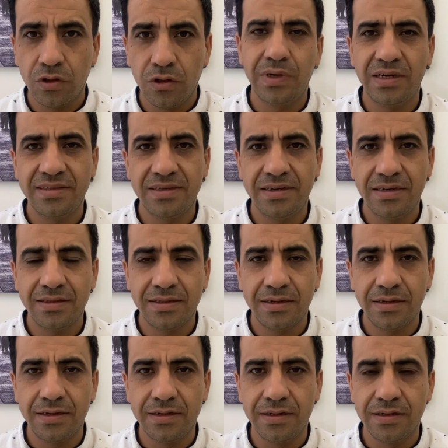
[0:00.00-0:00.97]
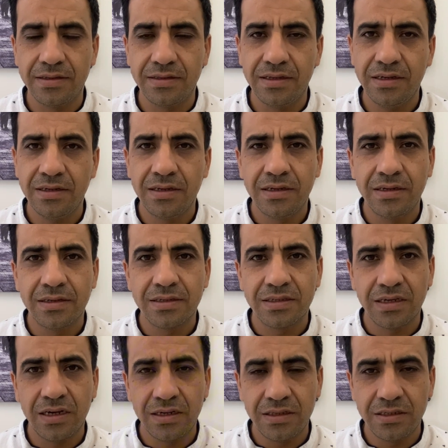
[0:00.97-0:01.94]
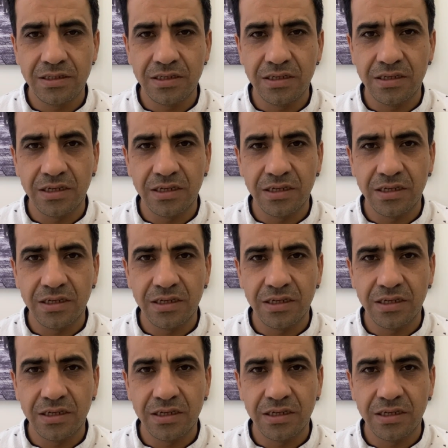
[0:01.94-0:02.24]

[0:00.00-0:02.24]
Mazeret tayinlerinden sadece